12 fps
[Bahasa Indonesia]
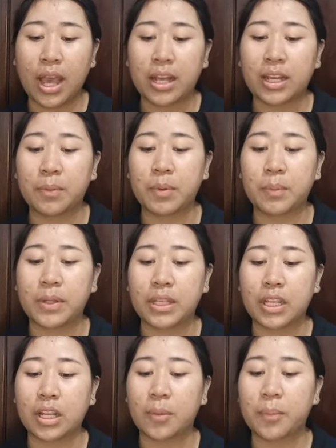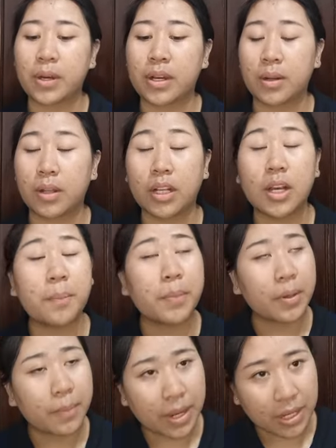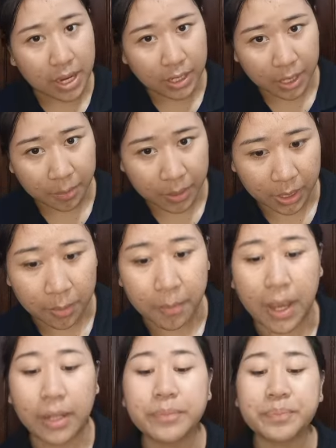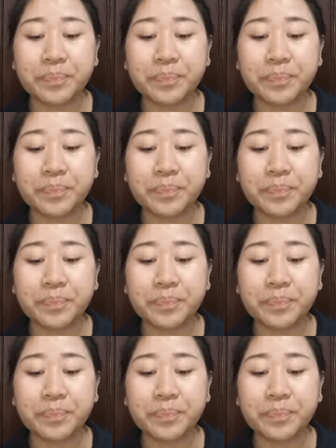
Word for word: agar memiliki kepribadian yang beriman,